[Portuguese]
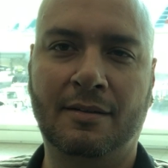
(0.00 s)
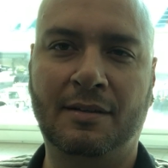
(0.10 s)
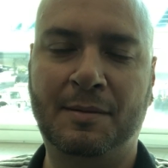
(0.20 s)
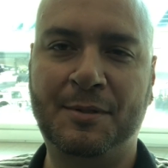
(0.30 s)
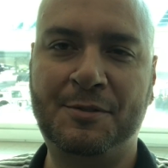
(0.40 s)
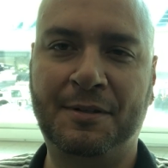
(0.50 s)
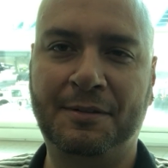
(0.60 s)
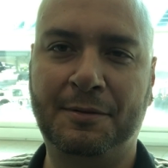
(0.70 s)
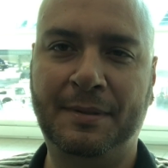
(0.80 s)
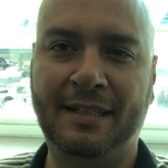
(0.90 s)
Olá pessoal,
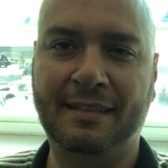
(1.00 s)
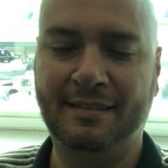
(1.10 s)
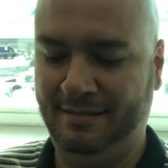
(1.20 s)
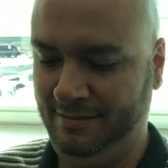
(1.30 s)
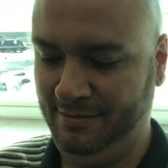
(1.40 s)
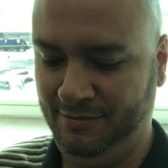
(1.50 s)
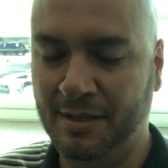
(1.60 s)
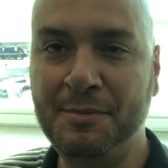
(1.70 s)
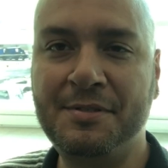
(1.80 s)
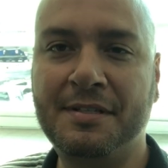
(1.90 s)
tudo bem?
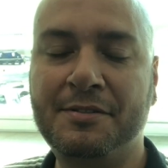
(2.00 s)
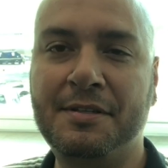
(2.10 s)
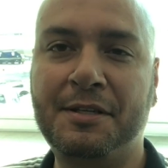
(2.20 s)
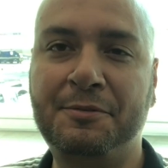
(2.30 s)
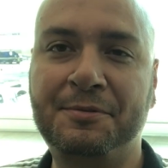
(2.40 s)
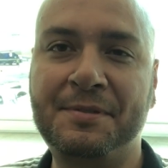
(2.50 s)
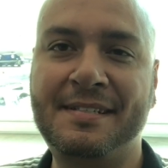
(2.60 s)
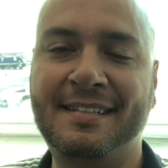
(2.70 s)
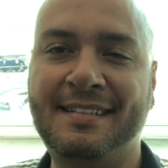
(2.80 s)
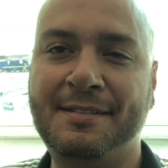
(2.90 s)
Fábio Santos aqui com
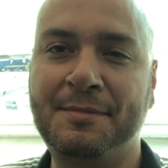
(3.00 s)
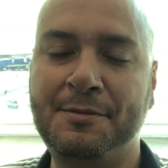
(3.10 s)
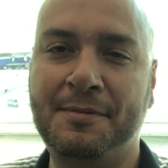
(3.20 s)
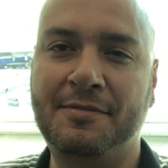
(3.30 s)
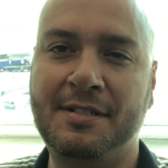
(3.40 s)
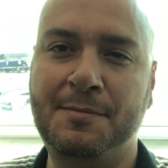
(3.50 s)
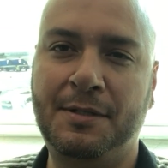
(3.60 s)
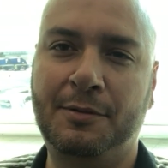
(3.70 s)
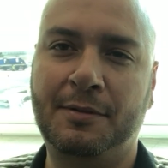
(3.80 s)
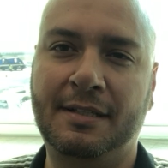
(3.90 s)
vocês, mais uma vez
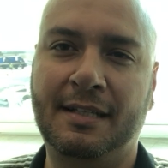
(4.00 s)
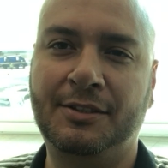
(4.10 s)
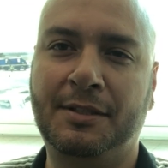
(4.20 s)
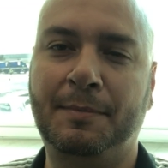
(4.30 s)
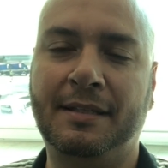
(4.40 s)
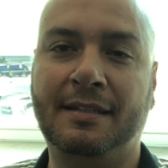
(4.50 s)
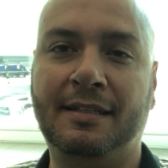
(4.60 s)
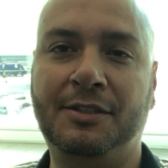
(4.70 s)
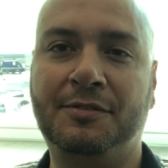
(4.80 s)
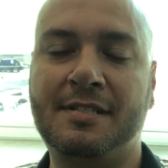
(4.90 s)
Espiritualidade
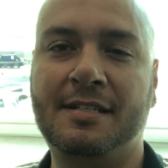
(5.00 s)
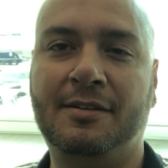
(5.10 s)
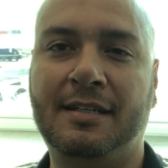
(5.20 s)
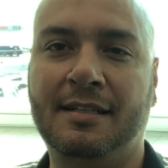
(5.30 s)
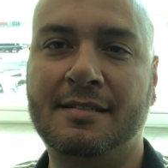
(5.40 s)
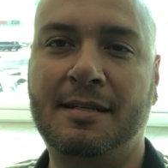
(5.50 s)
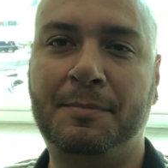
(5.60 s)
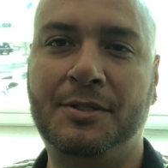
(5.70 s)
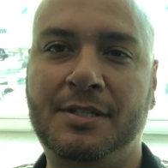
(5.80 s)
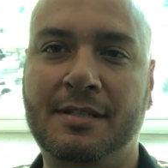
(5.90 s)
Independente, fazendo aquelas
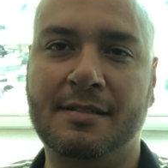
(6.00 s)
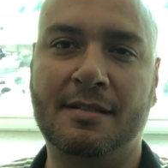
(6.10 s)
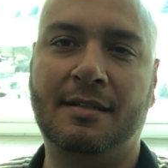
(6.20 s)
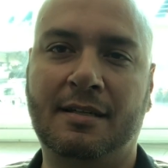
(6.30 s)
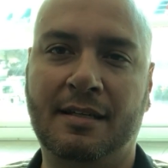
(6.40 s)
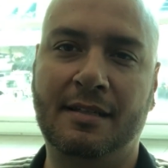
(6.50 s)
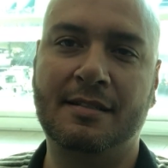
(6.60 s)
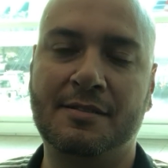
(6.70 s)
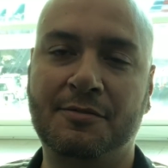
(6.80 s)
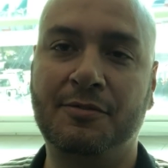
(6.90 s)
rapidinhas, né?
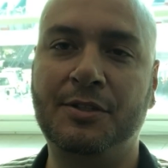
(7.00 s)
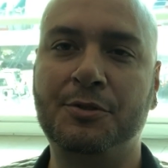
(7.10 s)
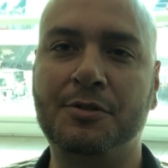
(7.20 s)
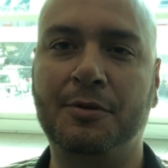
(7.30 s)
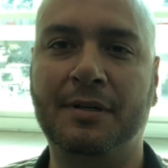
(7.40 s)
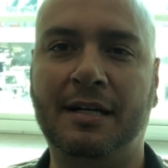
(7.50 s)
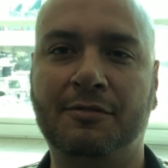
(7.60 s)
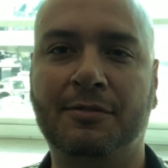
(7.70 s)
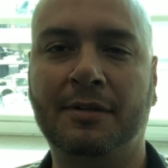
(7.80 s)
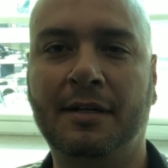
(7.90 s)
Aqueles vídeos que eu gravo
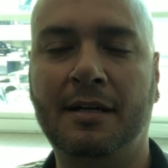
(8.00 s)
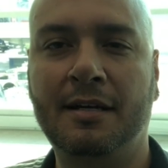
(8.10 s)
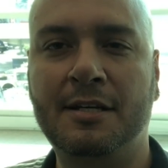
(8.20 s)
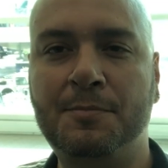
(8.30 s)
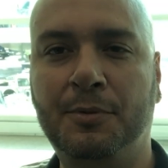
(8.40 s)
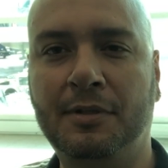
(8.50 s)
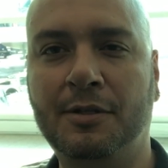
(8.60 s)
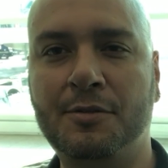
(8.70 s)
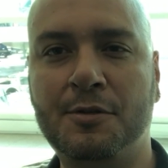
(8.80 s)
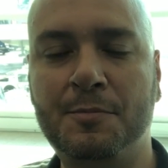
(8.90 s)
respondendo
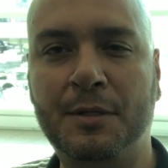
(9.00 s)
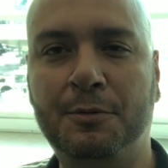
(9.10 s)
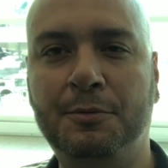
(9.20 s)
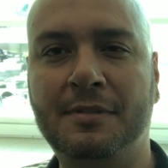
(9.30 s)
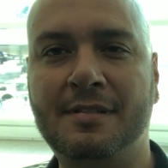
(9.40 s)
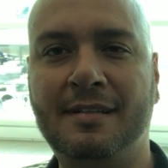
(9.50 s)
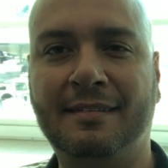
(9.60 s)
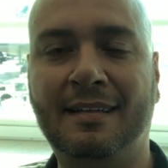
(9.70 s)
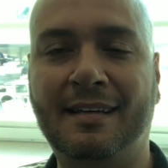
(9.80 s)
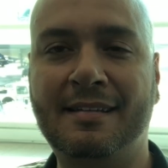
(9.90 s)
as suas perguntas em
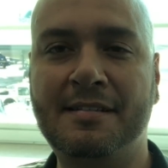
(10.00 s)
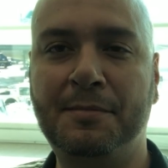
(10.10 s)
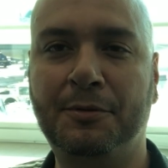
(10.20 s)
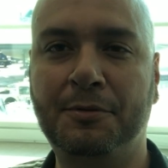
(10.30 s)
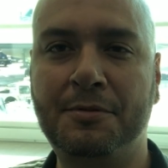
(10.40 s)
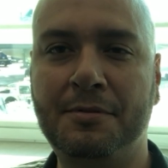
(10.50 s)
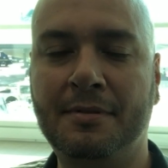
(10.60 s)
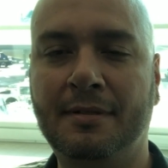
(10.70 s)
até 15 minutos.